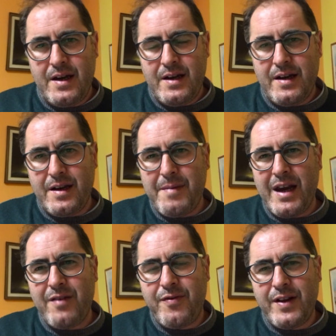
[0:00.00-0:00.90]

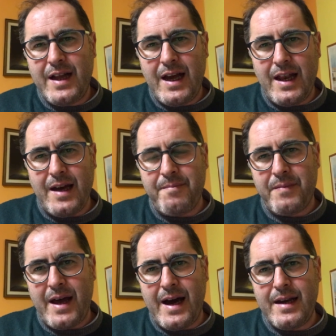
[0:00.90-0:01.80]
rimane fedele
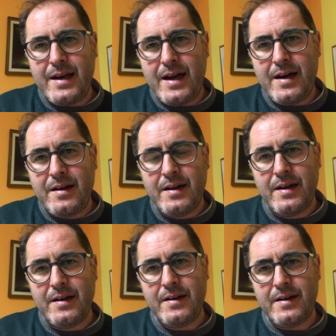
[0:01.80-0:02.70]
Anna
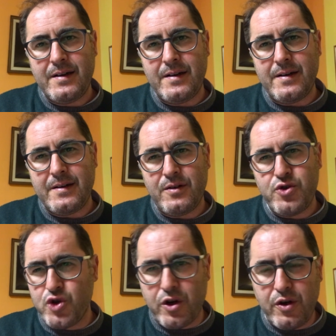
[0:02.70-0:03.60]
eh,
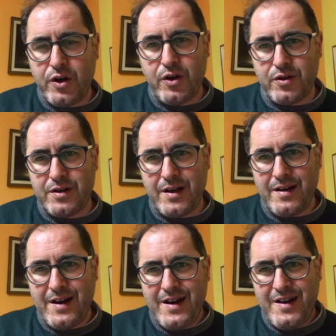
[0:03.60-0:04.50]
giorno e notte,
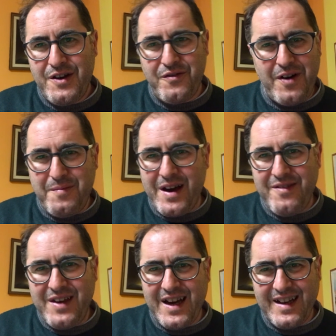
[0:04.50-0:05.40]
non va mai
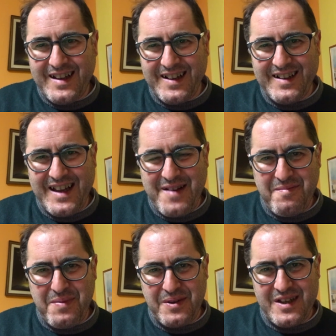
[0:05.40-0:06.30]
via dal
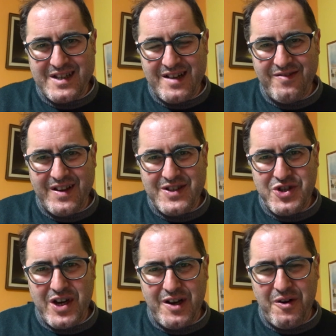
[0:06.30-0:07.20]
Tempio, dice il
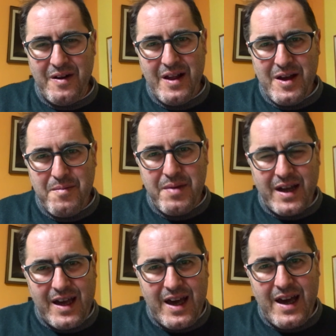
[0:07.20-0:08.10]
Vangelo,
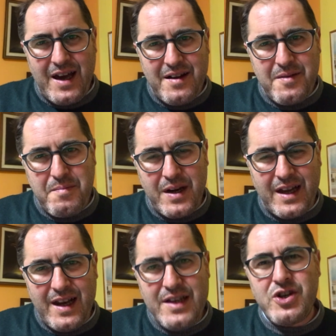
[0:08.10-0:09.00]
perché, perché
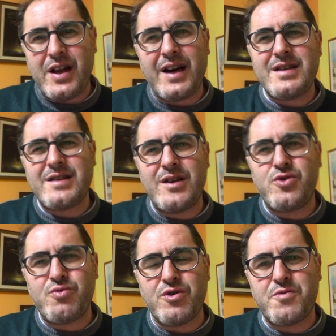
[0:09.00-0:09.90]
lì c'è la casa del
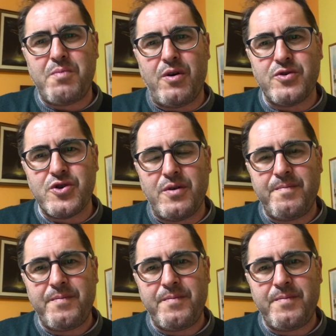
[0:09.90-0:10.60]
suo sposo,